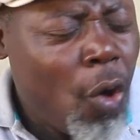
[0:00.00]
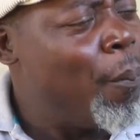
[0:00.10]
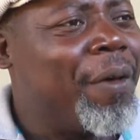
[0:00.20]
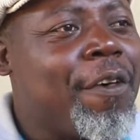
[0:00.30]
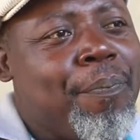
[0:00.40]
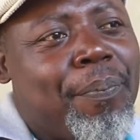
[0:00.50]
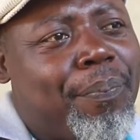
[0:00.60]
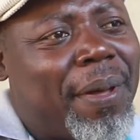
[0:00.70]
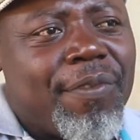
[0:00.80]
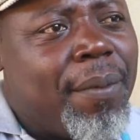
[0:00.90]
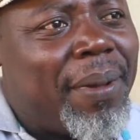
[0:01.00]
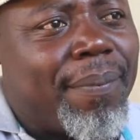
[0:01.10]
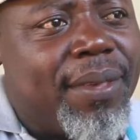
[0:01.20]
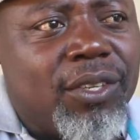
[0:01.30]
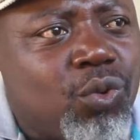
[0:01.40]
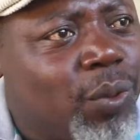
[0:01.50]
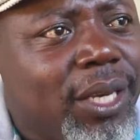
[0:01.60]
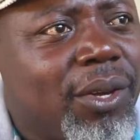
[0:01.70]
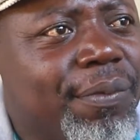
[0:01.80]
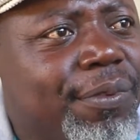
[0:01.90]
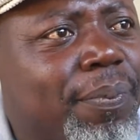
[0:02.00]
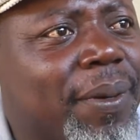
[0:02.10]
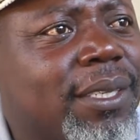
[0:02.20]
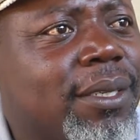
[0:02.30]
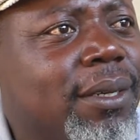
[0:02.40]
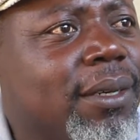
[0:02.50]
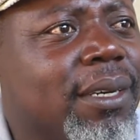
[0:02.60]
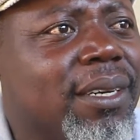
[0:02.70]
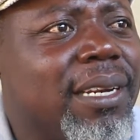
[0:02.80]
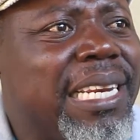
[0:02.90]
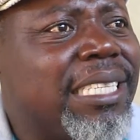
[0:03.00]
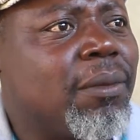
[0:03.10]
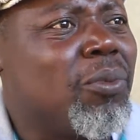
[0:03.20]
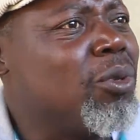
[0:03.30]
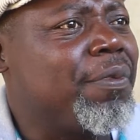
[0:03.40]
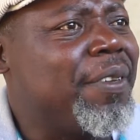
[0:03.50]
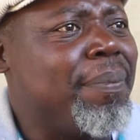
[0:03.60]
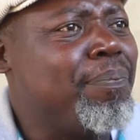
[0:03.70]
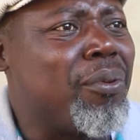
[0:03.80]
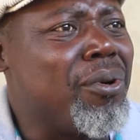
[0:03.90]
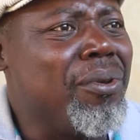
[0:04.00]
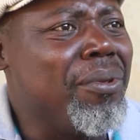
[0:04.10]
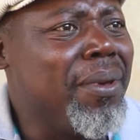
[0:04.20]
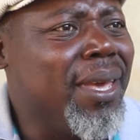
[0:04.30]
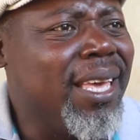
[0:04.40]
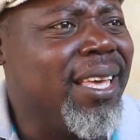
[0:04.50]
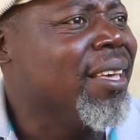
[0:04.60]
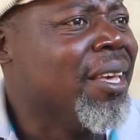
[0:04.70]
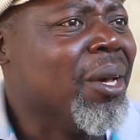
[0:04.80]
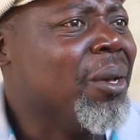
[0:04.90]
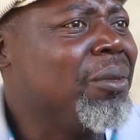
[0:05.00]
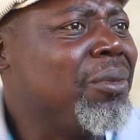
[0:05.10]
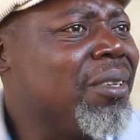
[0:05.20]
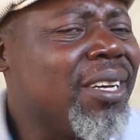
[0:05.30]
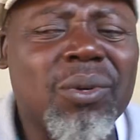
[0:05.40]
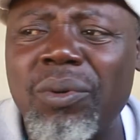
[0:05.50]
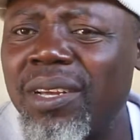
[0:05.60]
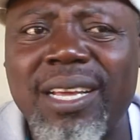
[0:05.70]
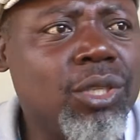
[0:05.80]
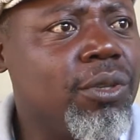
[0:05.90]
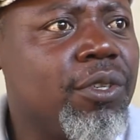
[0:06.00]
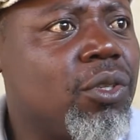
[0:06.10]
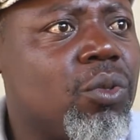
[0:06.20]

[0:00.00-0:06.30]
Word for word: on ne parvient pas à bien sourire comme vous parce que euh, l'atmosphère polluée, tu te rends compte que quand tu veux